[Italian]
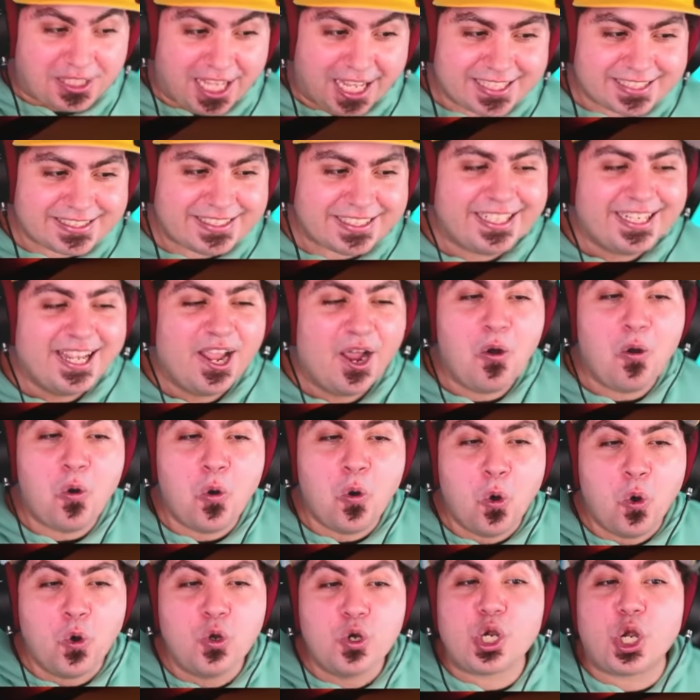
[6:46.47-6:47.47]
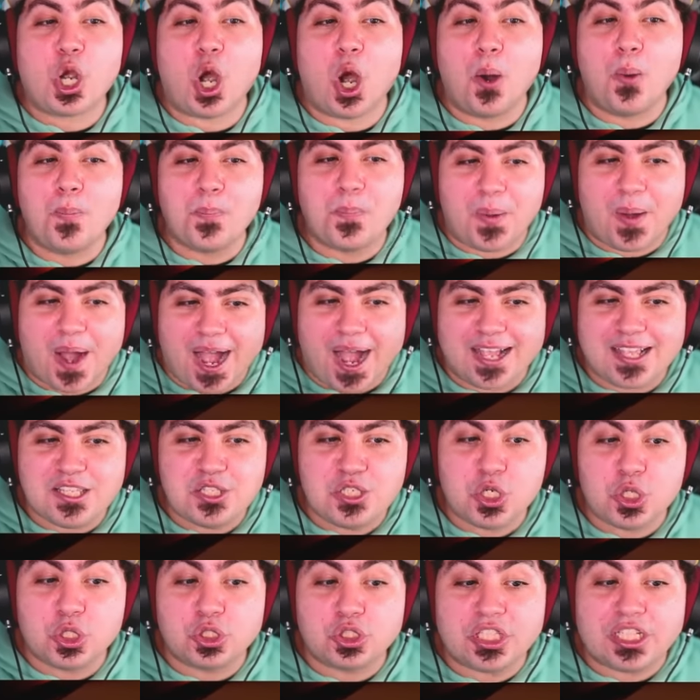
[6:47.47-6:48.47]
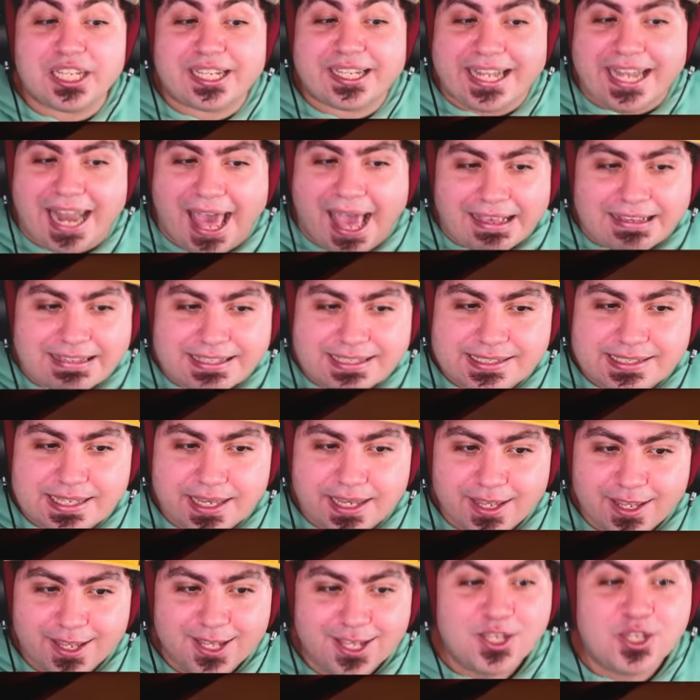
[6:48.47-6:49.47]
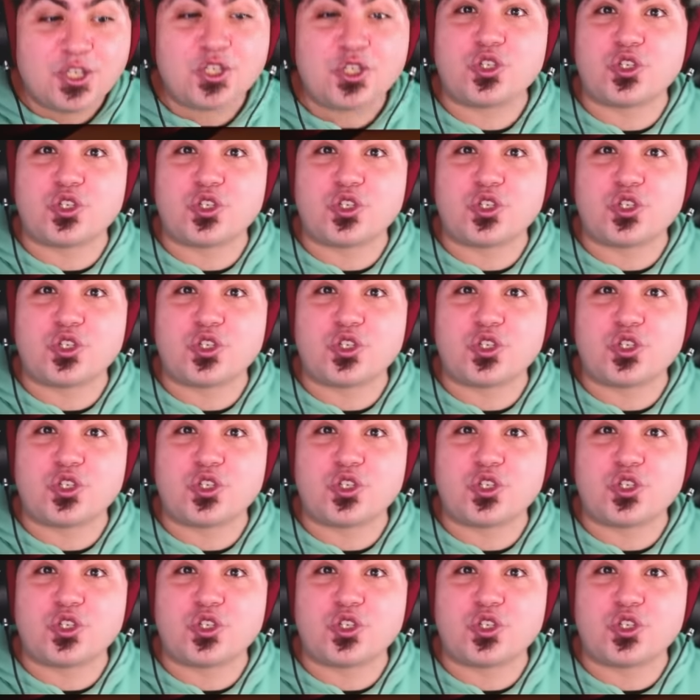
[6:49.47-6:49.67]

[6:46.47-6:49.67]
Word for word: portarti un compagno di classe.